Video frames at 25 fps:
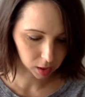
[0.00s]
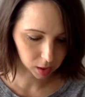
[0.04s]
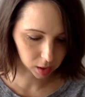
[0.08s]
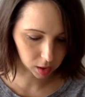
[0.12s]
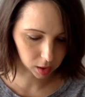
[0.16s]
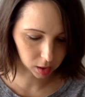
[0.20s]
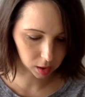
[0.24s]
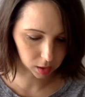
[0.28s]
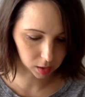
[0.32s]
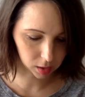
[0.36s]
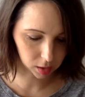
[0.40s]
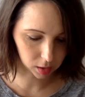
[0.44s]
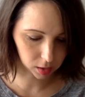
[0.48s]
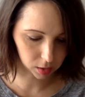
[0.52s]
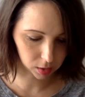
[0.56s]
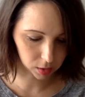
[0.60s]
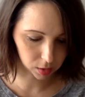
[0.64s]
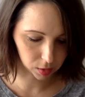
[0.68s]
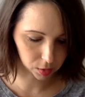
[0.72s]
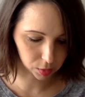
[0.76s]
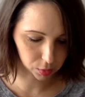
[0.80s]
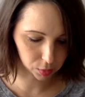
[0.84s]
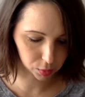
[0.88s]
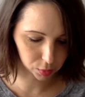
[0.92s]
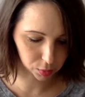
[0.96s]

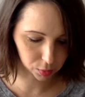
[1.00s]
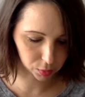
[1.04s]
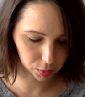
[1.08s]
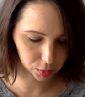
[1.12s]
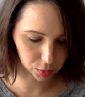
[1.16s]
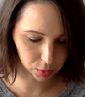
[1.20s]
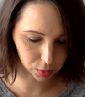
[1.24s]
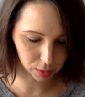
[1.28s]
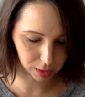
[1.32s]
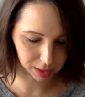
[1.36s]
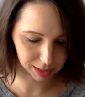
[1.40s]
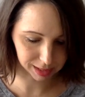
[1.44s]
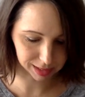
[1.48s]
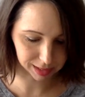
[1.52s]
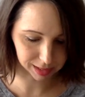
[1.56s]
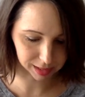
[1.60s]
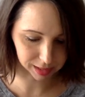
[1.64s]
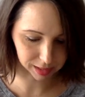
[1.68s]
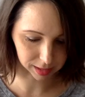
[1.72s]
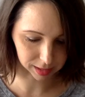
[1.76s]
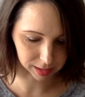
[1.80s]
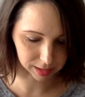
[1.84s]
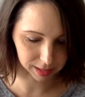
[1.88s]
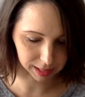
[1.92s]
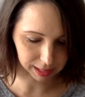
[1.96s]
Euh, donc euh, là, c'est
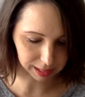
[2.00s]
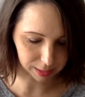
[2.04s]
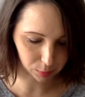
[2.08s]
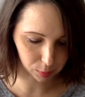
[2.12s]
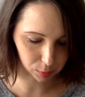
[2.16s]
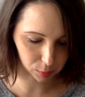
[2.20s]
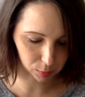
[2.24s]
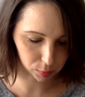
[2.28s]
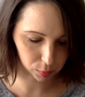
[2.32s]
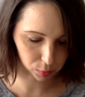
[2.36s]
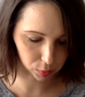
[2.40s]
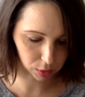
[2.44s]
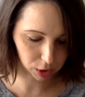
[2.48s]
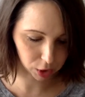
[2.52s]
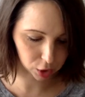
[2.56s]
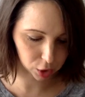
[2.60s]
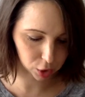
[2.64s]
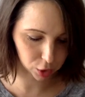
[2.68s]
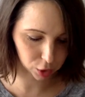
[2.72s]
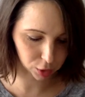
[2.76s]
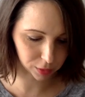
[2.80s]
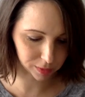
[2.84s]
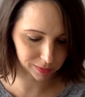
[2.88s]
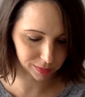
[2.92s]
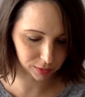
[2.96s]
un traitement pour les
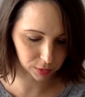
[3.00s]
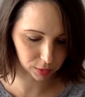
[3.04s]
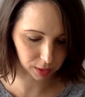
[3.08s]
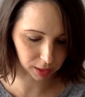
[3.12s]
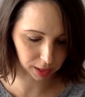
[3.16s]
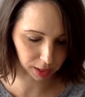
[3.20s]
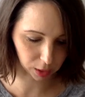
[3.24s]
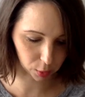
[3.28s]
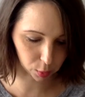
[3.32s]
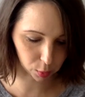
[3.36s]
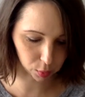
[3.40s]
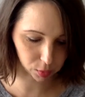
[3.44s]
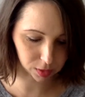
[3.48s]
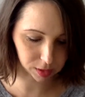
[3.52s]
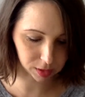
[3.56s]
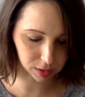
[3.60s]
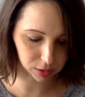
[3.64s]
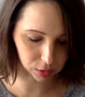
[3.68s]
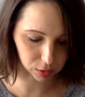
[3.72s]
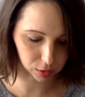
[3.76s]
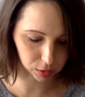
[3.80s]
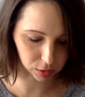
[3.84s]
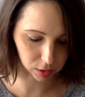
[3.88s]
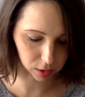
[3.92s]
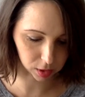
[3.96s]
cheveux, un
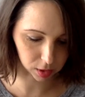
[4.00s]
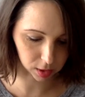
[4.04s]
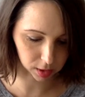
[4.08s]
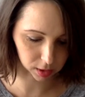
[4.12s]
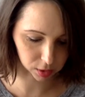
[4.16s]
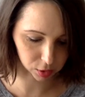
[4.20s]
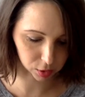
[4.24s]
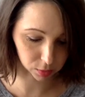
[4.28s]
conditionneur,